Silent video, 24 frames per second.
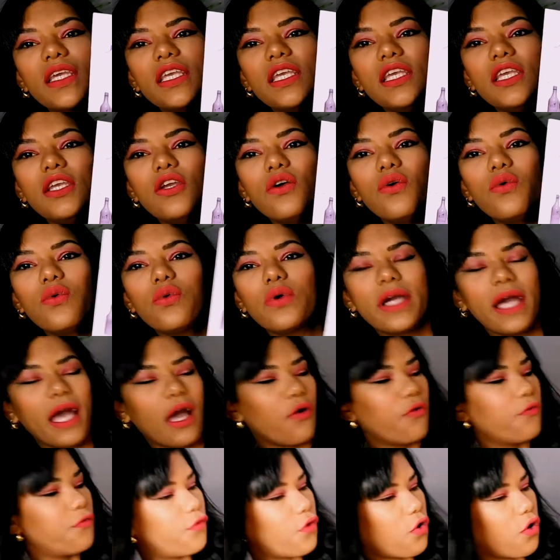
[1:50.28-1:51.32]
E o
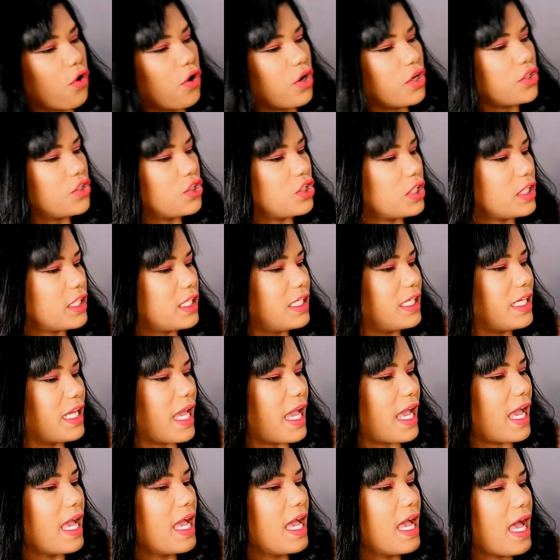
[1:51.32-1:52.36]
carro forte, que
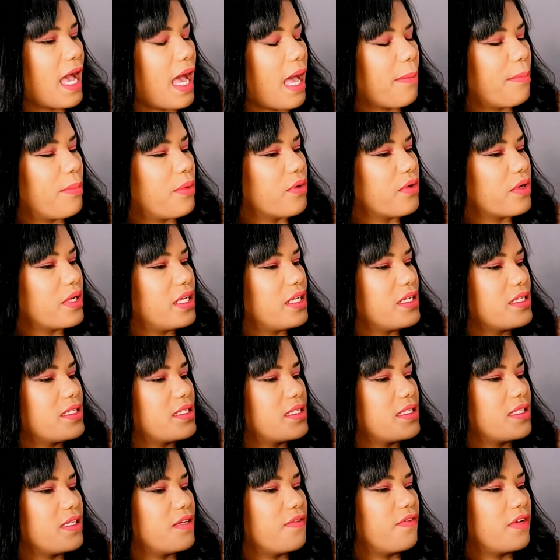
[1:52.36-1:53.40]
é a
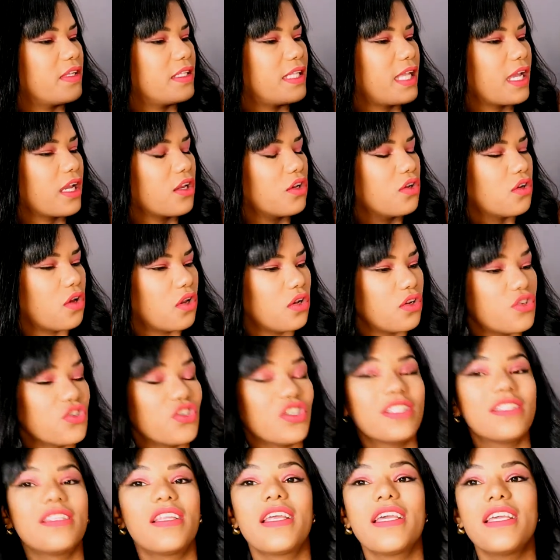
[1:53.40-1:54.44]
progressiva
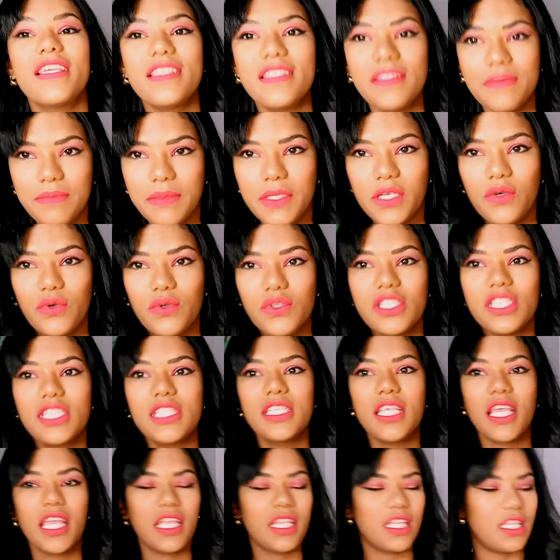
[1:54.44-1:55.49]
Technology 3000
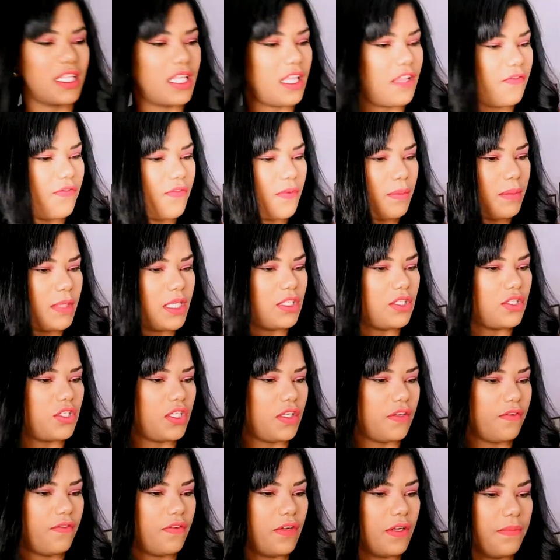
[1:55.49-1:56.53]

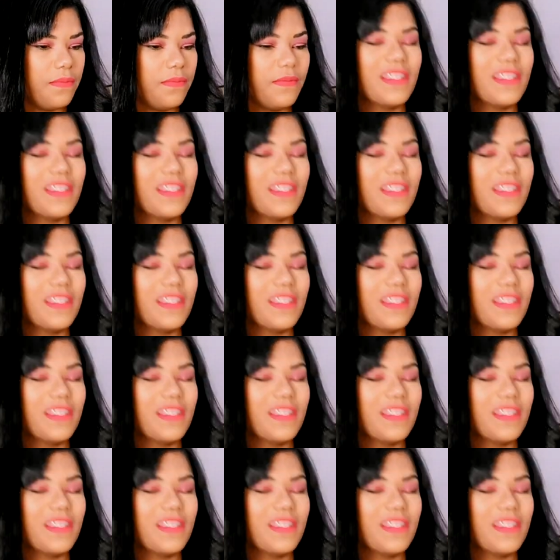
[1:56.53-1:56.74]
semi-definitiva.